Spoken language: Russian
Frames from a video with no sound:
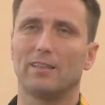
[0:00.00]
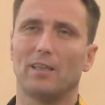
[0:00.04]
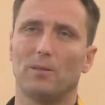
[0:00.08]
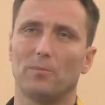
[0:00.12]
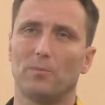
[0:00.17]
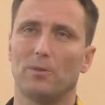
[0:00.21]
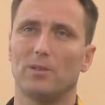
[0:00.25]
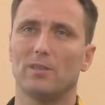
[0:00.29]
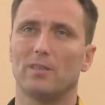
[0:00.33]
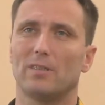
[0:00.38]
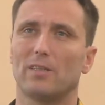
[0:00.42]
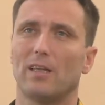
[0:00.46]

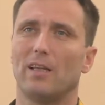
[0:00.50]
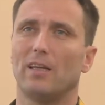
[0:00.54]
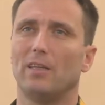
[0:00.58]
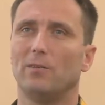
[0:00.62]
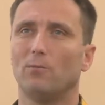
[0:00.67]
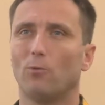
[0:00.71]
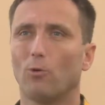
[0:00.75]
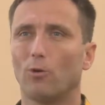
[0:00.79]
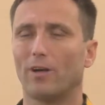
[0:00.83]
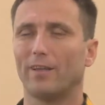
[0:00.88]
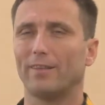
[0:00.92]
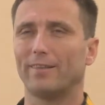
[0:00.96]
когда перестали
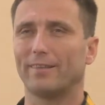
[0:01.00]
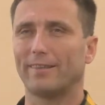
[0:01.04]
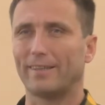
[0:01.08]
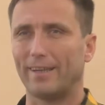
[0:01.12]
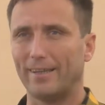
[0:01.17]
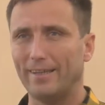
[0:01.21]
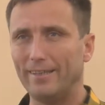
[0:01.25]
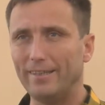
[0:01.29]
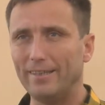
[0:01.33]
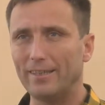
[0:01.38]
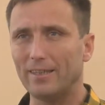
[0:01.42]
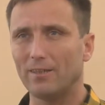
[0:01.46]
его
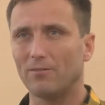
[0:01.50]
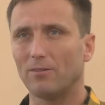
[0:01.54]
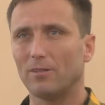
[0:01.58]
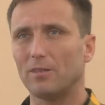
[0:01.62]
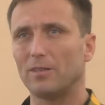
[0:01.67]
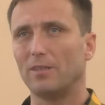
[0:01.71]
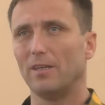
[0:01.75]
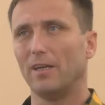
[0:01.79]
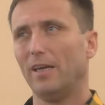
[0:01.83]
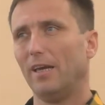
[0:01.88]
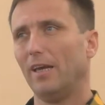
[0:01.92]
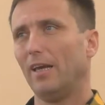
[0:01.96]

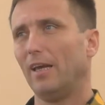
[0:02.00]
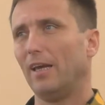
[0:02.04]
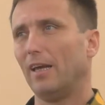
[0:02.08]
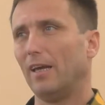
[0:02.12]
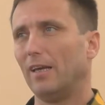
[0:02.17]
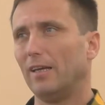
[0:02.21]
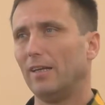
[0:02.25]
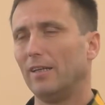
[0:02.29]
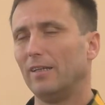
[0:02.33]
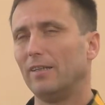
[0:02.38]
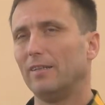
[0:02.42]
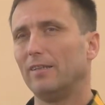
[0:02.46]
контролировать,
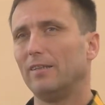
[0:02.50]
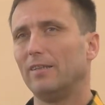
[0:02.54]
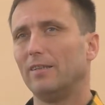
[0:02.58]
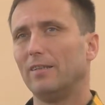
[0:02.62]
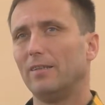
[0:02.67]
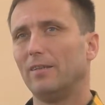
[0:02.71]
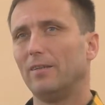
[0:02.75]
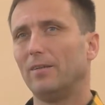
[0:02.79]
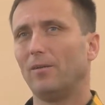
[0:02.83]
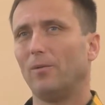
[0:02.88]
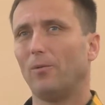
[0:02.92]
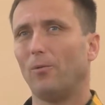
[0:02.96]

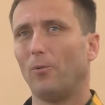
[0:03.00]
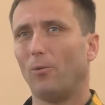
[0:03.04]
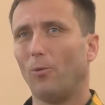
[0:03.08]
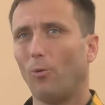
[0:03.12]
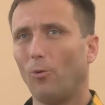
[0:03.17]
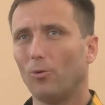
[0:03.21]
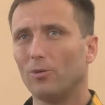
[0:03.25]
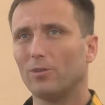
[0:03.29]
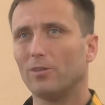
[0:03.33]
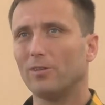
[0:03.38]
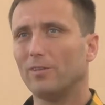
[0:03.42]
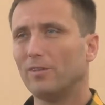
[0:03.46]

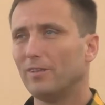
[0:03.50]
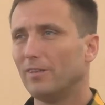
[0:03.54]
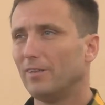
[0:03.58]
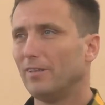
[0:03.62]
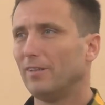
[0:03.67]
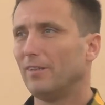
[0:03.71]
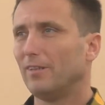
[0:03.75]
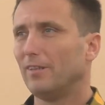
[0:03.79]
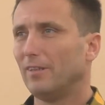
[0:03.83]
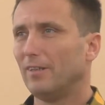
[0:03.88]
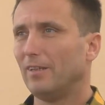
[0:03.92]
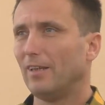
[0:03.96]
он
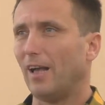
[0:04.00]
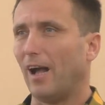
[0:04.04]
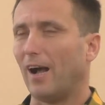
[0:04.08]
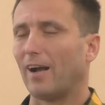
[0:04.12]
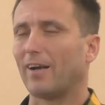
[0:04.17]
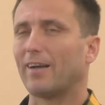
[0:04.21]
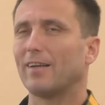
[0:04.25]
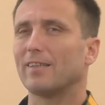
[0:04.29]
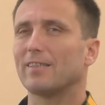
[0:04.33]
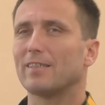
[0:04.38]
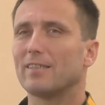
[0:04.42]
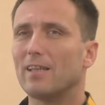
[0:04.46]

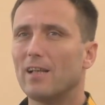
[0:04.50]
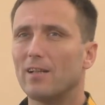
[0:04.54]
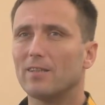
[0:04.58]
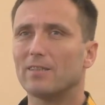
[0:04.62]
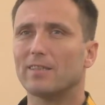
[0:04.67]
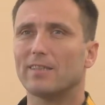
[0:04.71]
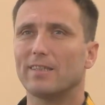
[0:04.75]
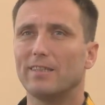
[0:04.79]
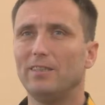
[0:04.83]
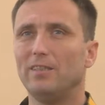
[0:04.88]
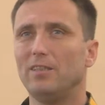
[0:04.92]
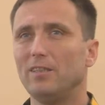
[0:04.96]

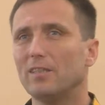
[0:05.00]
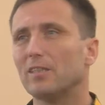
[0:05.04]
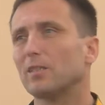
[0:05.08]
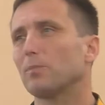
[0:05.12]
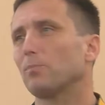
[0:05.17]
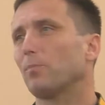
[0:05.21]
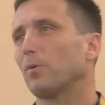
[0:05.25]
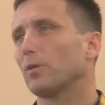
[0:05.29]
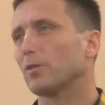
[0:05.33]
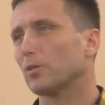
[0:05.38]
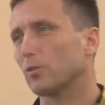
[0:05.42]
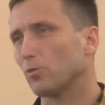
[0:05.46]
оказался
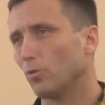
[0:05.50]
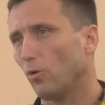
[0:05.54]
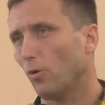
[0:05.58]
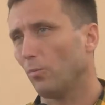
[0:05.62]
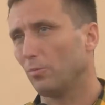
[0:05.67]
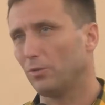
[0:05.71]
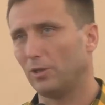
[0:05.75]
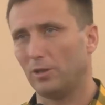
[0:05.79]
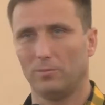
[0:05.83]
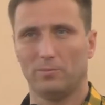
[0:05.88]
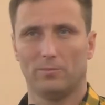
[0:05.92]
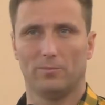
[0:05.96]

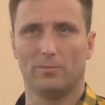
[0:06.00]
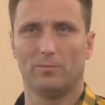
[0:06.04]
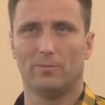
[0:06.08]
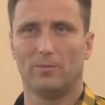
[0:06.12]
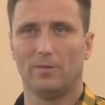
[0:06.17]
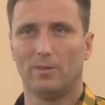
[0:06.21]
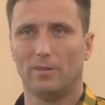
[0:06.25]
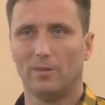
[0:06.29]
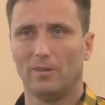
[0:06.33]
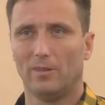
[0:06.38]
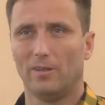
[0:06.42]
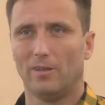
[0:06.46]
неспособным
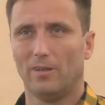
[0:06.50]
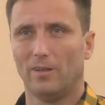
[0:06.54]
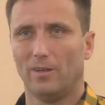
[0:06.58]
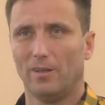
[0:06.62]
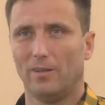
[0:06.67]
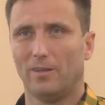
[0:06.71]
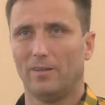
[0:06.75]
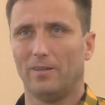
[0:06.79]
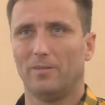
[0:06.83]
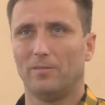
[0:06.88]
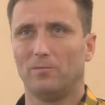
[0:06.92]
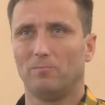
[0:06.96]

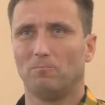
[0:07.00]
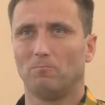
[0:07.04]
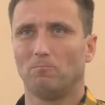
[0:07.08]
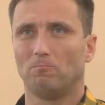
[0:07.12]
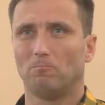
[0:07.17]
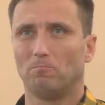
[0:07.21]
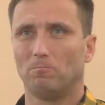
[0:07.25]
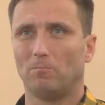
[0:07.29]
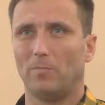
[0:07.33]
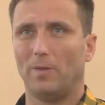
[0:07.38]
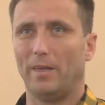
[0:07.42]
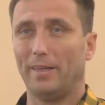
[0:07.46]

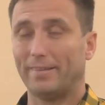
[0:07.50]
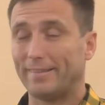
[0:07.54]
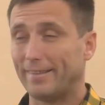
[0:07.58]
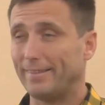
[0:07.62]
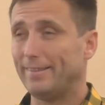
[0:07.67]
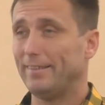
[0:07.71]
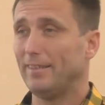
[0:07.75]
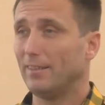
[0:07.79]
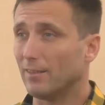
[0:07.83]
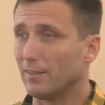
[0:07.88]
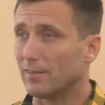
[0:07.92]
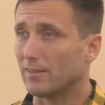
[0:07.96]

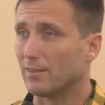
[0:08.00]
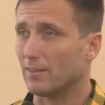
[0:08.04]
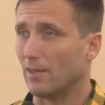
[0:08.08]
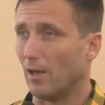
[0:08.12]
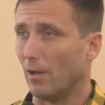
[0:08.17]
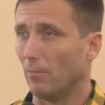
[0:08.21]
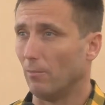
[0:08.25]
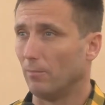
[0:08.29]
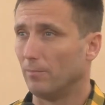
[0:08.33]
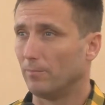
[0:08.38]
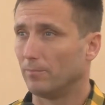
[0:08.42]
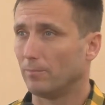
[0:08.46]
это делать
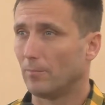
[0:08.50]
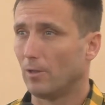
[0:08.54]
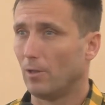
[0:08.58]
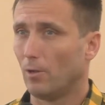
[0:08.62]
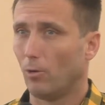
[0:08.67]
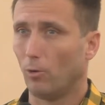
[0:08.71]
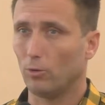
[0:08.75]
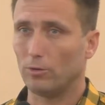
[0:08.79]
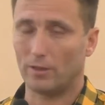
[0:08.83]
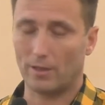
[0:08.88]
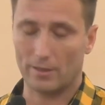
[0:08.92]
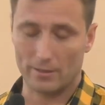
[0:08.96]
сам.
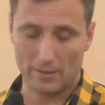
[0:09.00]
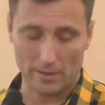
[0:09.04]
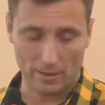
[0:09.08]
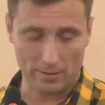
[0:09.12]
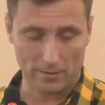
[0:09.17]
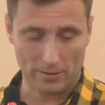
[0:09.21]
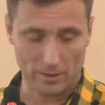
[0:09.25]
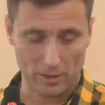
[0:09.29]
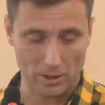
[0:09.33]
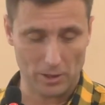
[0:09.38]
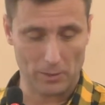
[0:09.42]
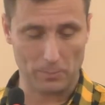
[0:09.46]
Он
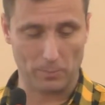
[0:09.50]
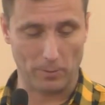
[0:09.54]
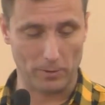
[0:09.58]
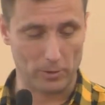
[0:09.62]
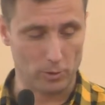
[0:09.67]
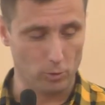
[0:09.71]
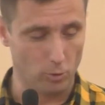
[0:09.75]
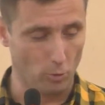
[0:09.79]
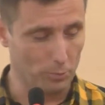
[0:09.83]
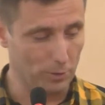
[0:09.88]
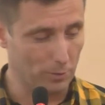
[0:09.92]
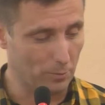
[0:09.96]
оказался
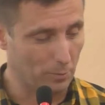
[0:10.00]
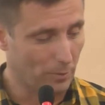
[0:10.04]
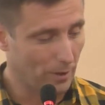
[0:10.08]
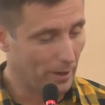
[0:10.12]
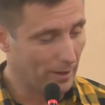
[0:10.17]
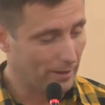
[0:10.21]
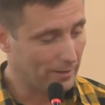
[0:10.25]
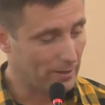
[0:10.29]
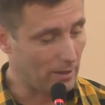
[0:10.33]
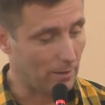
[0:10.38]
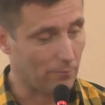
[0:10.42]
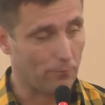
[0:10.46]
неспособным,
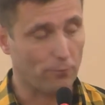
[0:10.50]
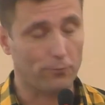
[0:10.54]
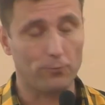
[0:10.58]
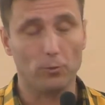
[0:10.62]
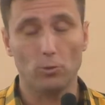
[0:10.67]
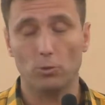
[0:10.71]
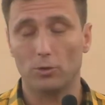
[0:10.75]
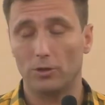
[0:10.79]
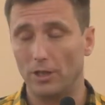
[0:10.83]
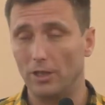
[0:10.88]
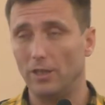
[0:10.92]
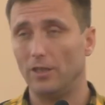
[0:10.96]

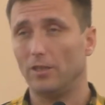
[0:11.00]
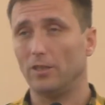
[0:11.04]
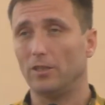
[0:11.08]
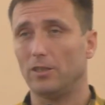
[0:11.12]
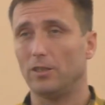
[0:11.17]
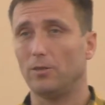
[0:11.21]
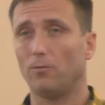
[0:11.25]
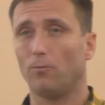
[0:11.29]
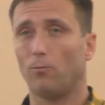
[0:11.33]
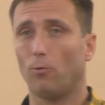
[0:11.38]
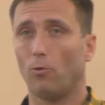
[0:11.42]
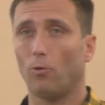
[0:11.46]
внутри
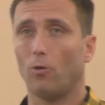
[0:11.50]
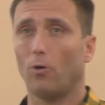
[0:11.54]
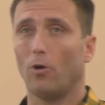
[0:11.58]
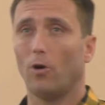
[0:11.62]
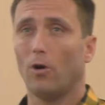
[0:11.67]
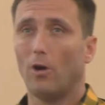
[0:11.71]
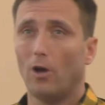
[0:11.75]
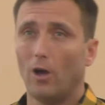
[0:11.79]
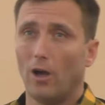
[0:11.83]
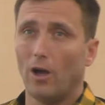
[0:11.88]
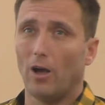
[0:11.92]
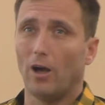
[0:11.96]

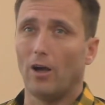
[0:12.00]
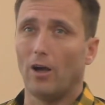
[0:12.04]
его